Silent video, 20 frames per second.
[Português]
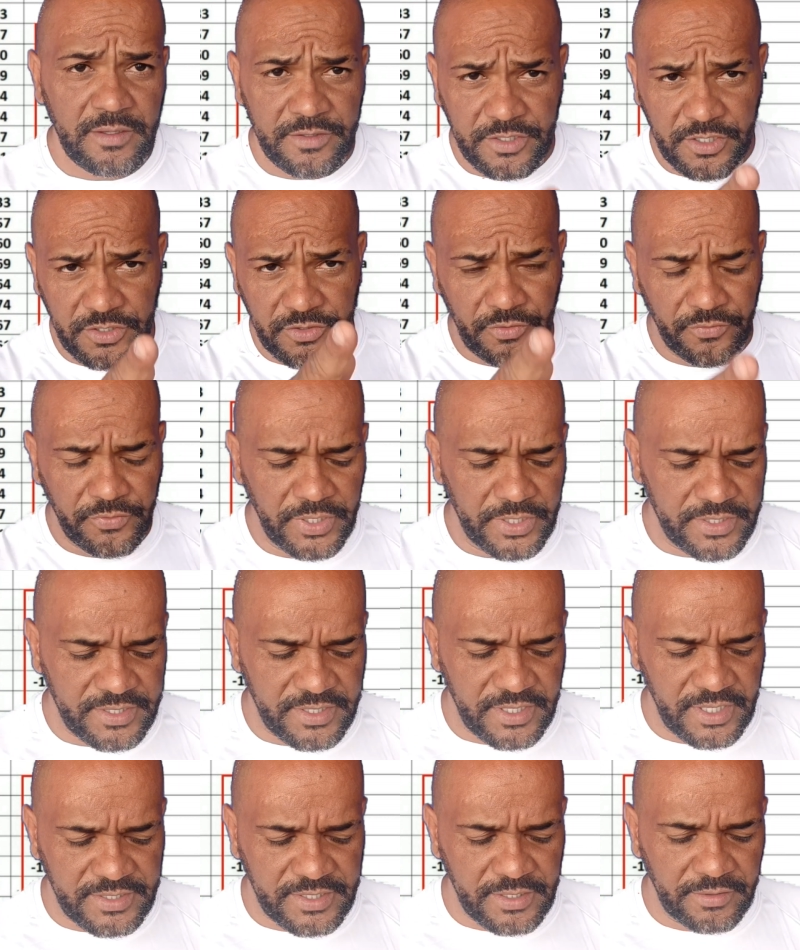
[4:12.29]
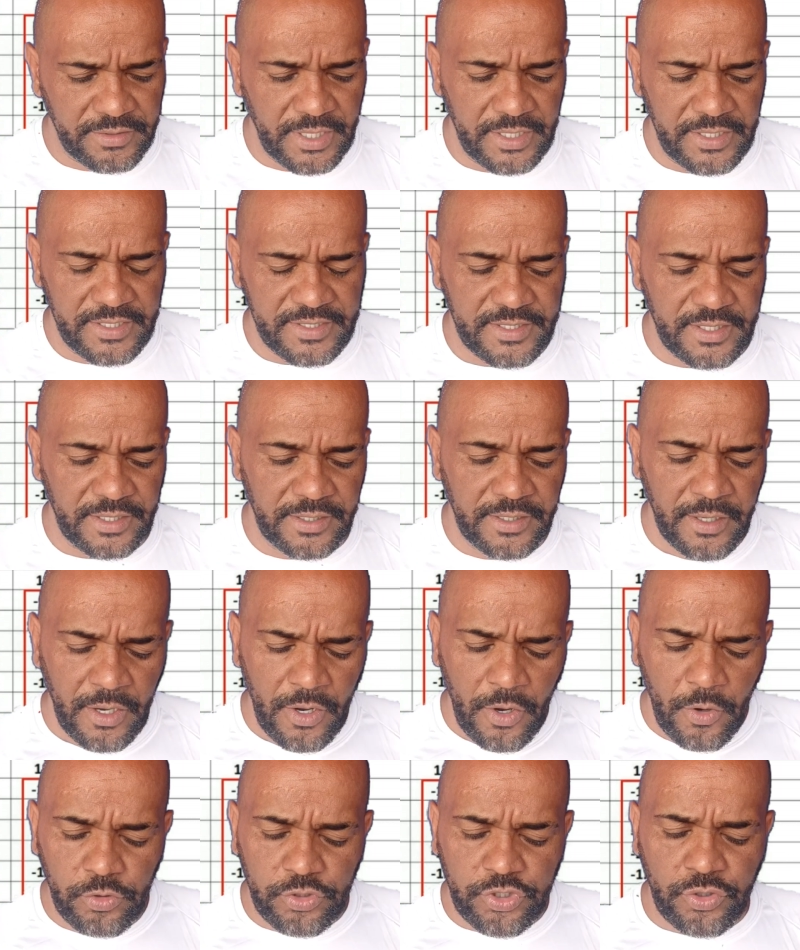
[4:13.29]
Vocês vão ver a descrição da lista aí.
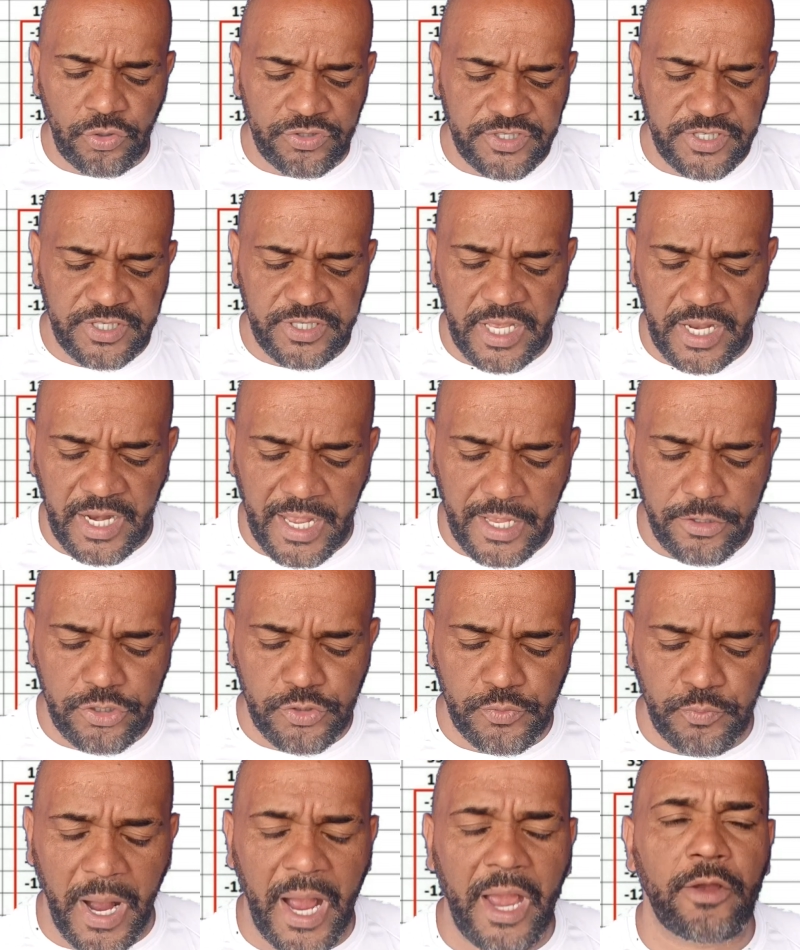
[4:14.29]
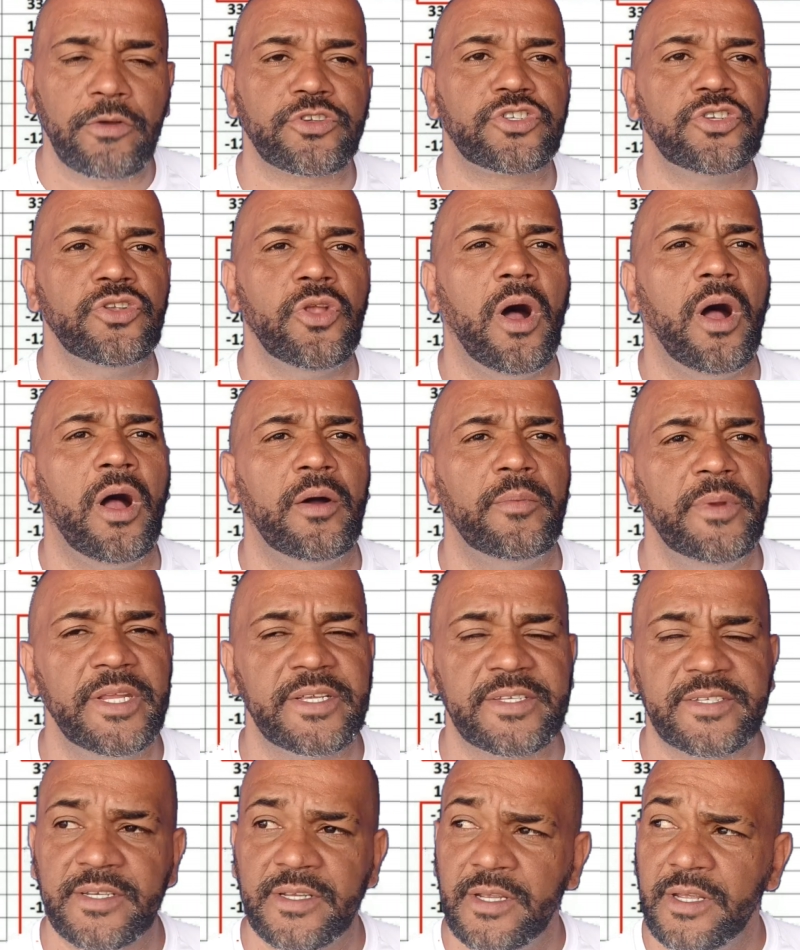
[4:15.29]
Os considerados bairros
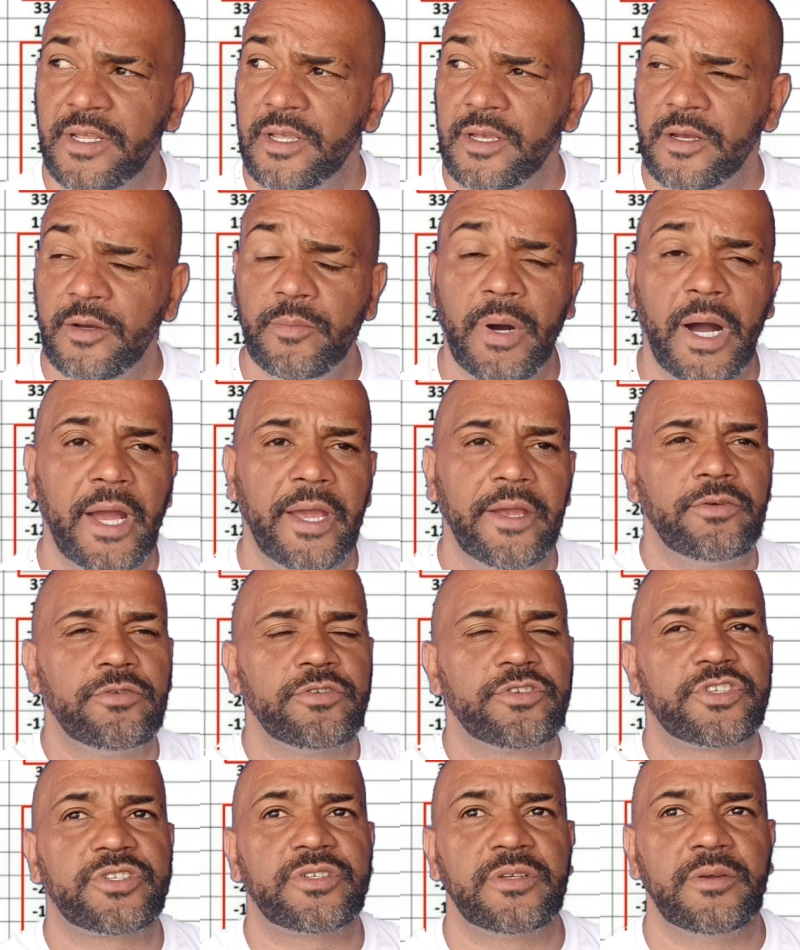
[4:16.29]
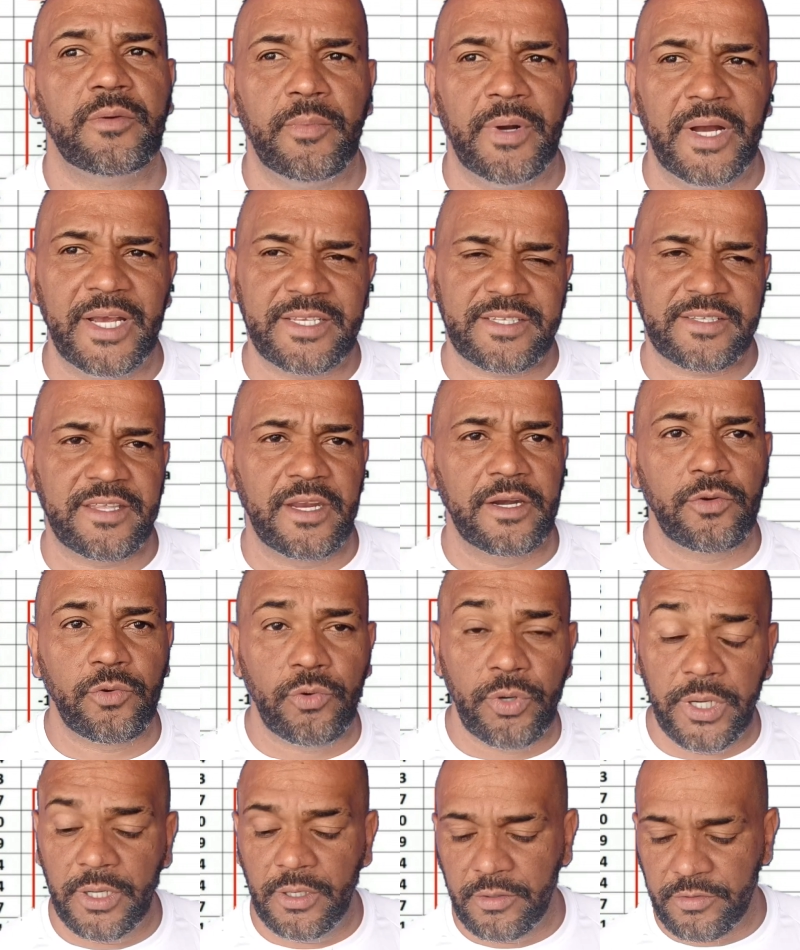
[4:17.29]
nobres, bairros mais
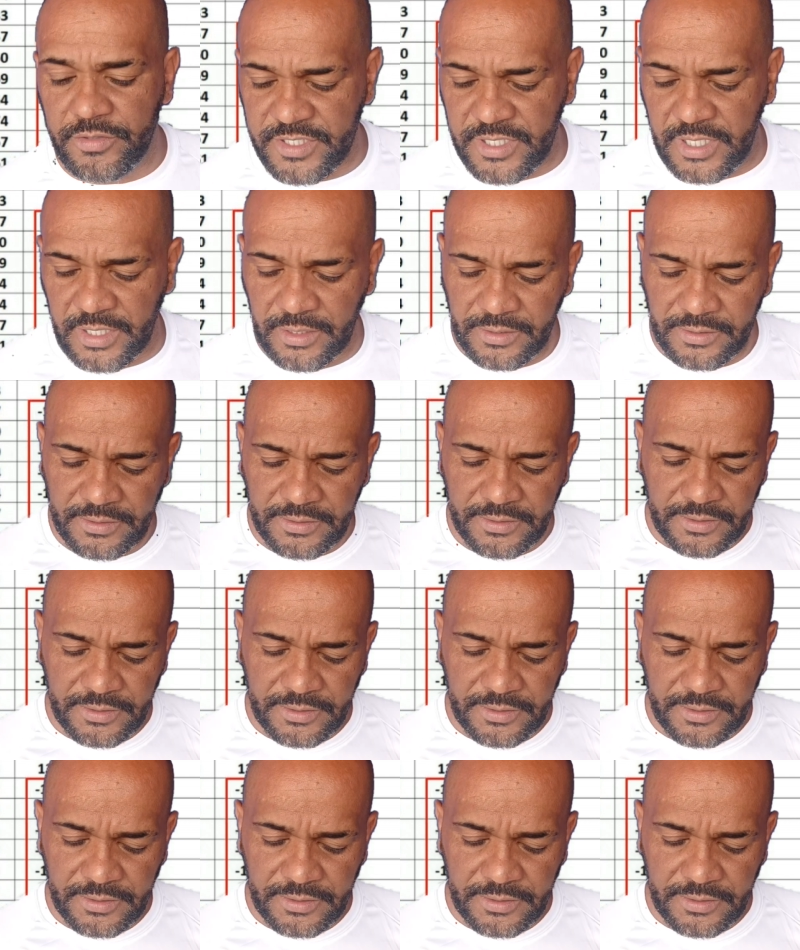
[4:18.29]
tranquilos, né?